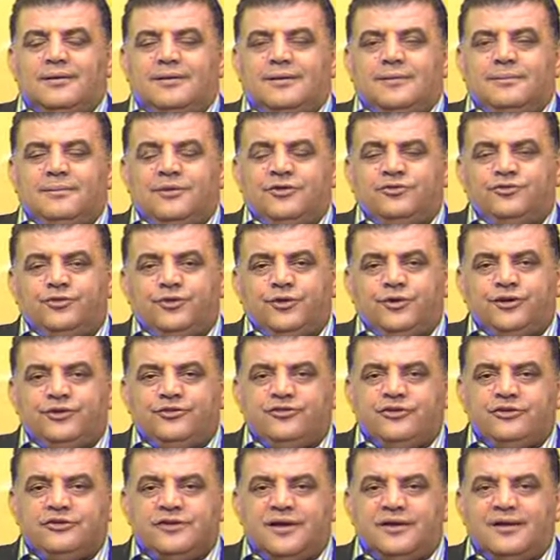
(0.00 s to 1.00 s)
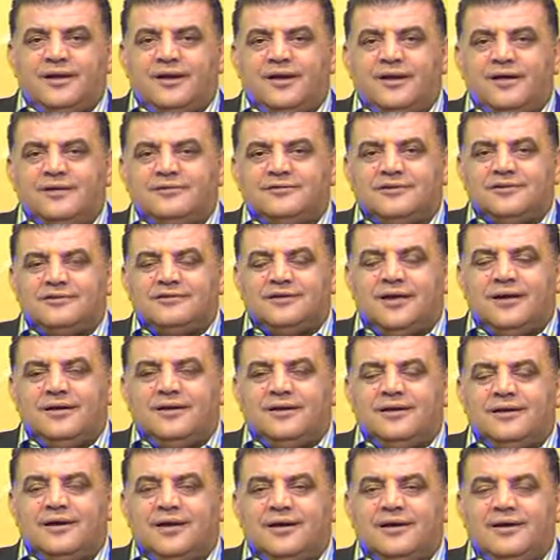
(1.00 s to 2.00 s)
بشكرك جدا على
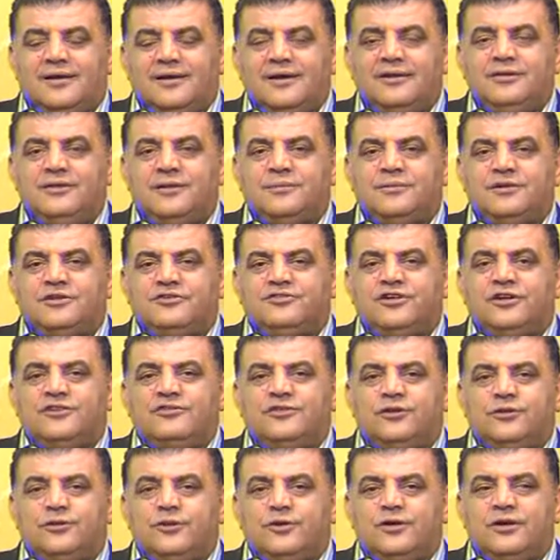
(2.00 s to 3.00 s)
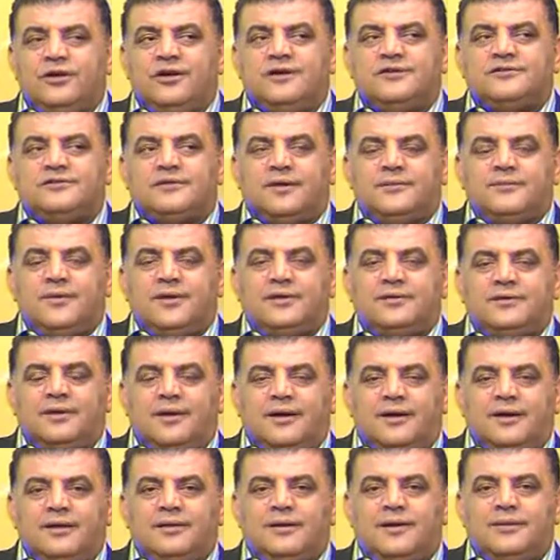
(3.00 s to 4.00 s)
اتصالك لكن انت بالجلسه الاولى استفدتي
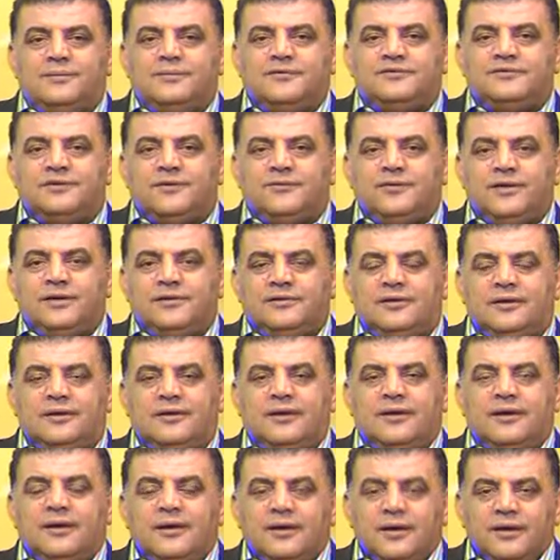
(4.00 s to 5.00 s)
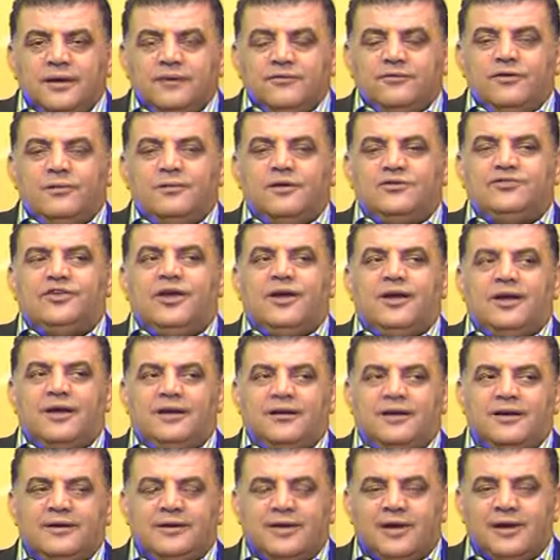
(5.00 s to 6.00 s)
عنا استفدتي آه في
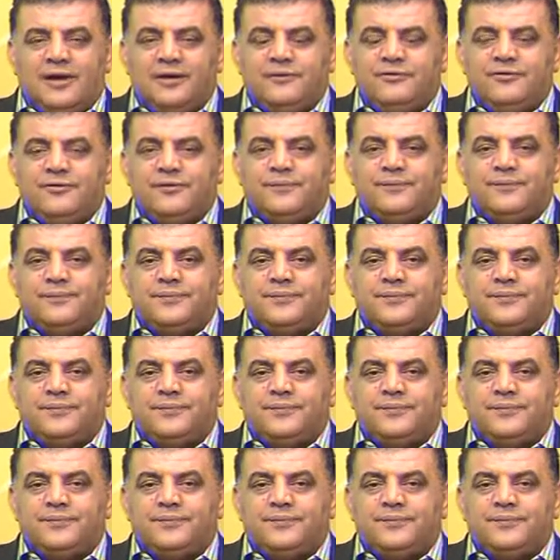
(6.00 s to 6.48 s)
مشاكل الكلف